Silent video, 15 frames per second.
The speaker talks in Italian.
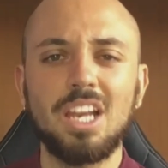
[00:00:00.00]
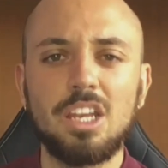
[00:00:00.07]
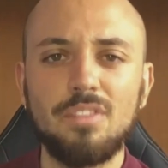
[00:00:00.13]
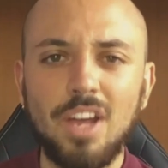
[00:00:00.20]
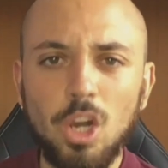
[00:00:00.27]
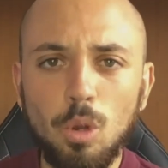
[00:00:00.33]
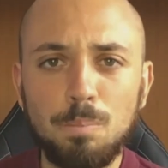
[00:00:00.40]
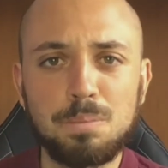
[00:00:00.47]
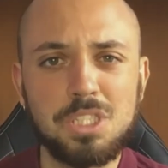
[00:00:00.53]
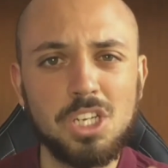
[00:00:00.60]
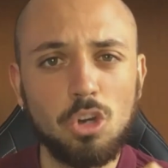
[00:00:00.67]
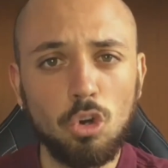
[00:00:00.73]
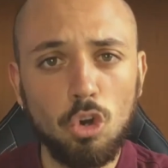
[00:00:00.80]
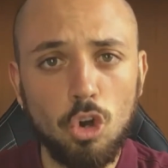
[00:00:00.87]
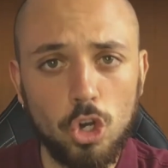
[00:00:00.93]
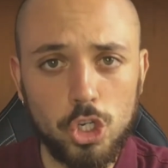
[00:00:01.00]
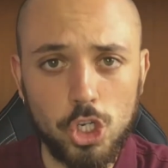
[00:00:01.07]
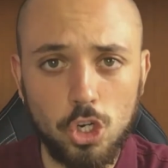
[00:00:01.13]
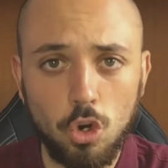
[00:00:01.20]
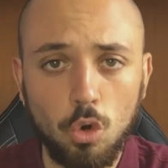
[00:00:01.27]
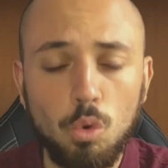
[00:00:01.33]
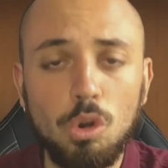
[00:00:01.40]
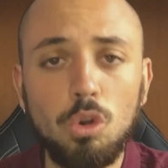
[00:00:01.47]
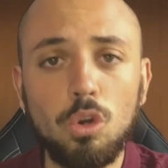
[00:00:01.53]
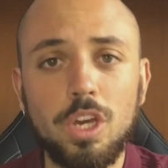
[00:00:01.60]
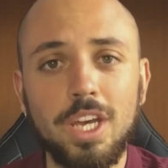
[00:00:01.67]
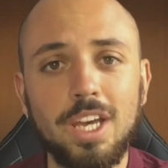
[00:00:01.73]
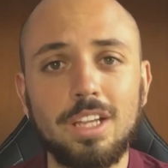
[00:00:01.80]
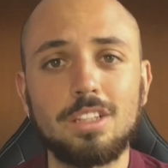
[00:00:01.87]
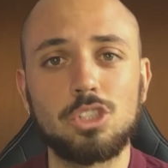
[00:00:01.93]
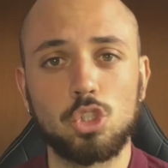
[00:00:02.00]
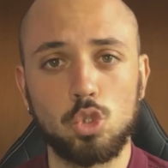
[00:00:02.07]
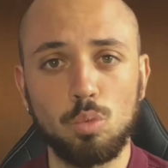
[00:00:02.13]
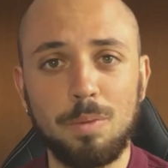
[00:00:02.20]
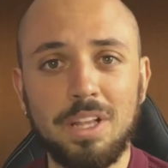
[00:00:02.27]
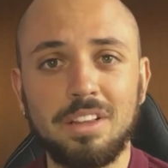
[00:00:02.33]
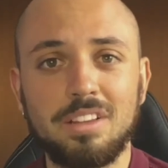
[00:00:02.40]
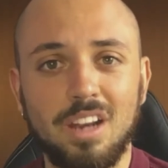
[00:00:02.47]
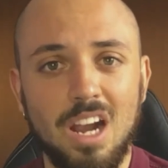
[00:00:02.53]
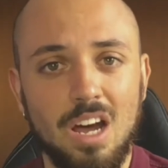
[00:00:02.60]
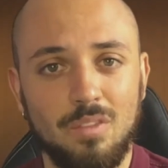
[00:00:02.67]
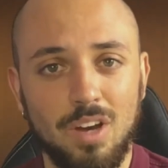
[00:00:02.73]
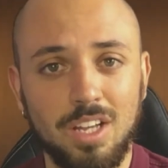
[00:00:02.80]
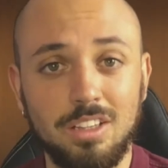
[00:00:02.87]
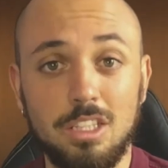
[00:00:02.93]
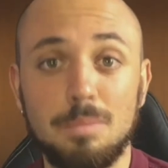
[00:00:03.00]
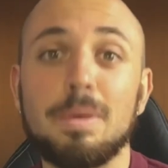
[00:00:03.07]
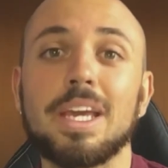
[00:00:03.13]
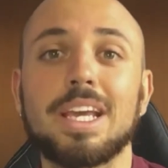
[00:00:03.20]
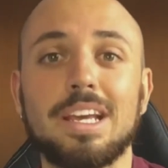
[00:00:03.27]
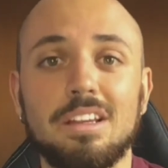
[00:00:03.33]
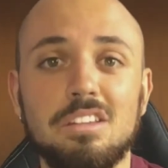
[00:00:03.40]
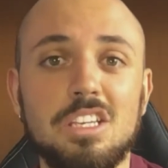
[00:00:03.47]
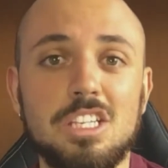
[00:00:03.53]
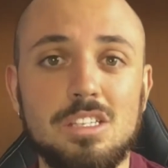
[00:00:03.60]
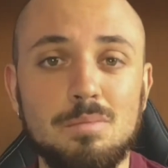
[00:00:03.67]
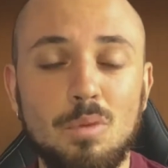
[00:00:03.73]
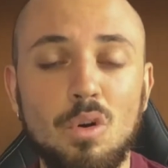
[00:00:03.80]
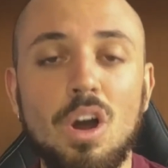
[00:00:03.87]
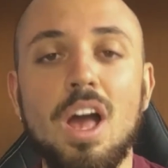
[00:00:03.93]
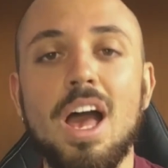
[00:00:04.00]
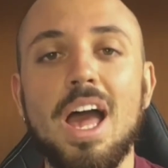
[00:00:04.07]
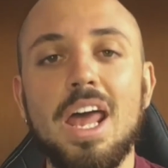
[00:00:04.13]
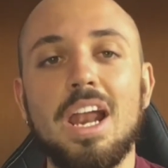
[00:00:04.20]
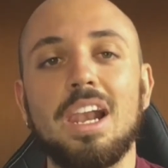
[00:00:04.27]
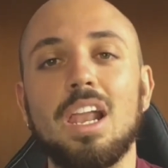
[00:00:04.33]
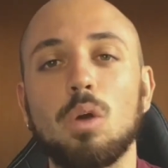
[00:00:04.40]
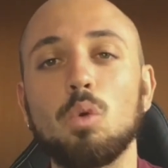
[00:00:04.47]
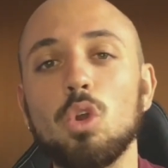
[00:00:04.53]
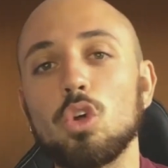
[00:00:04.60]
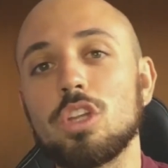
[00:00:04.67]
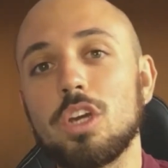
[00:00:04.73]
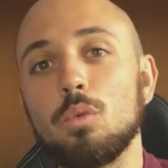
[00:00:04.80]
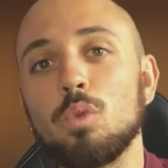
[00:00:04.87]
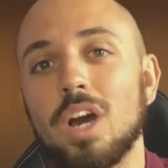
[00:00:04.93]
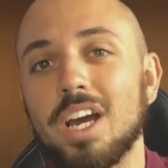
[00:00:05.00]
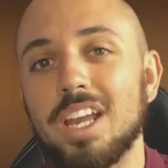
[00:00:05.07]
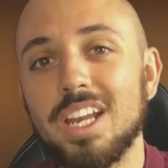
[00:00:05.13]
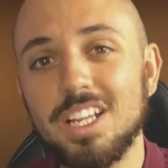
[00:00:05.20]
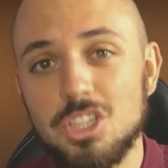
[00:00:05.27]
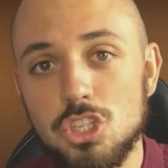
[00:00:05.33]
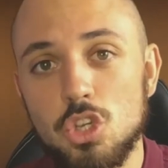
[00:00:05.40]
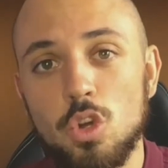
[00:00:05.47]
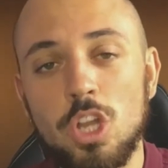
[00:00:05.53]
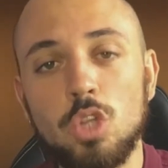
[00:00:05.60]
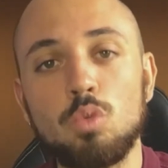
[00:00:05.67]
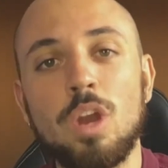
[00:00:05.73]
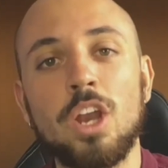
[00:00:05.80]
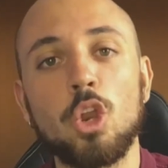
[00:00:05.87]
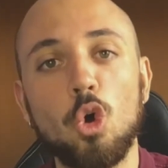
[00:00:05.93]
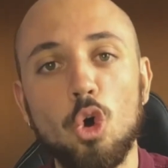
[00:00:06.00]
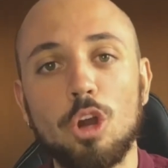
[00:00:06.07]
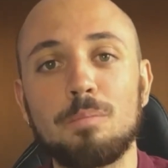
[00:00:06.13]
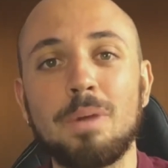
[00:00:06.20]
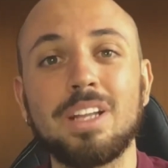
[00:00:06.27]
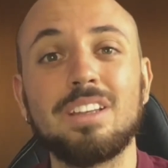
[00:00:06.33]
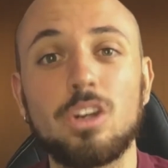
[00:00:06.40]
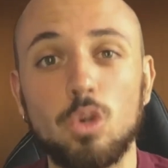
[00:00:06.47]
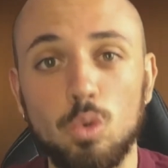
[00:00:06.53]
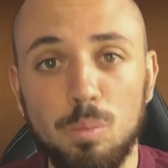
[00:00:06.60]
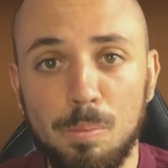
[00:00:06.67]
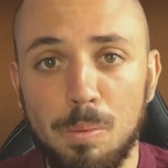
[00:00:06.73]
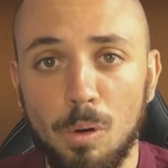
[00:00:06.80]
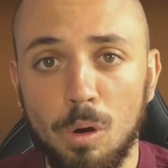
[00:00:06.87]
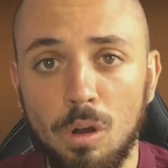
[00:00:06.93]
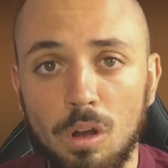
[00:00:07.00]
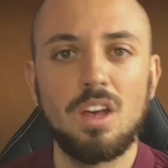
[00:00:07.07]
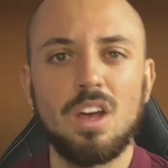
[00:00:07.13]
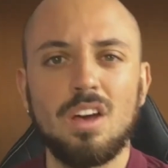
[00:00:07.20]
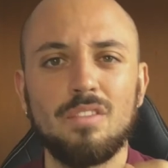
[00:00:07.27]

a livello psicologico quello che subentrava di meccanismo era quello di una creazione di una norma di gruppo.